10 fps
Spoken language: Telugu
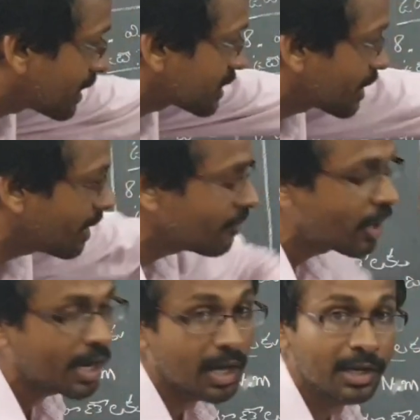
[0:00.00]
మాత్రమే
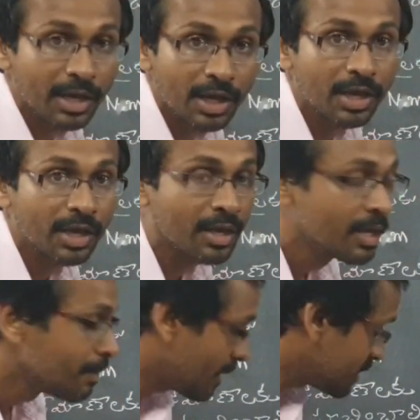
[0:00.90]
వాడాలి
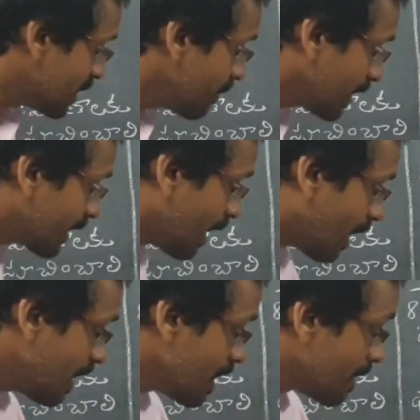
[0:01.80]
ఫర్ ఎగ్జాంపుల్ ఇక్కడ
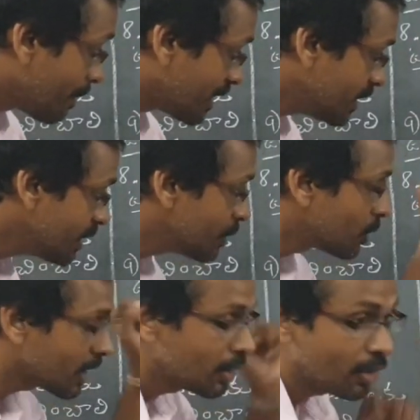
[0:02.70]
పది
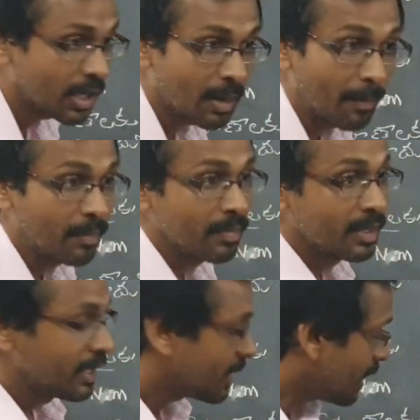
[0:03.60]
న్యూటన్లు అన్నాం
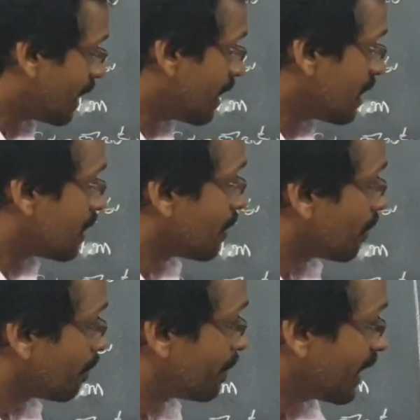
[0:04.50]
ఇక్కడ
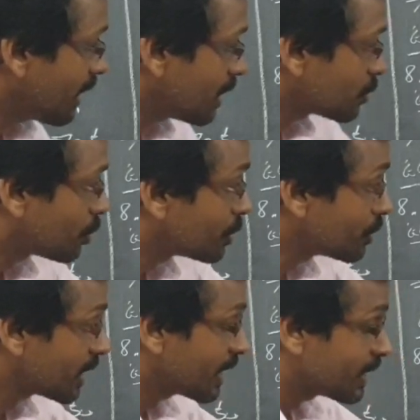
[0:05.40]
పేర్లతో
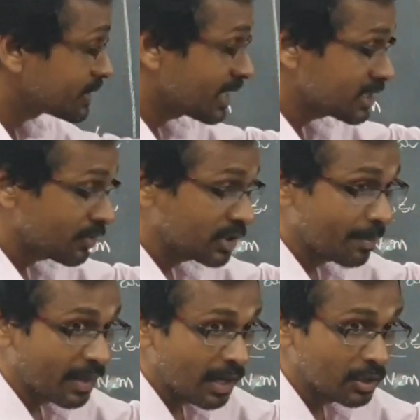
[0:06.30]
న్యూటన్ అనే శాస్త్రవేత్త
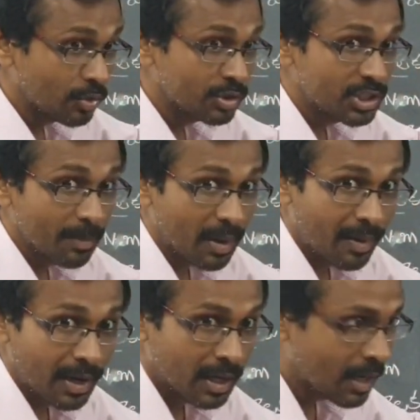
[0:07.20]
పేర్లతో వచ్చిన
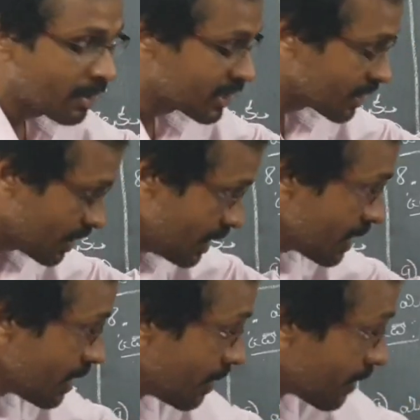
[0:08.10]
ప్రమాణం కాబట్టి ఇది
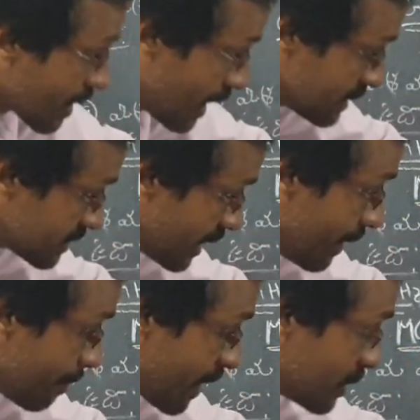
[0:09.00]
రాస్తే
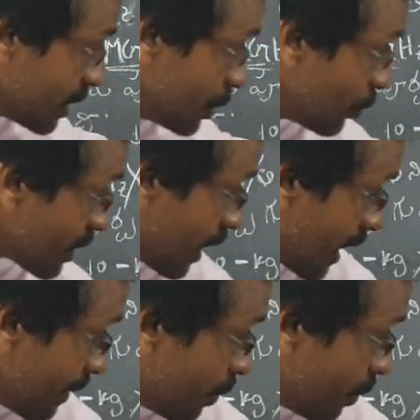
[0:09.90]
పది న్యూటన్లు అని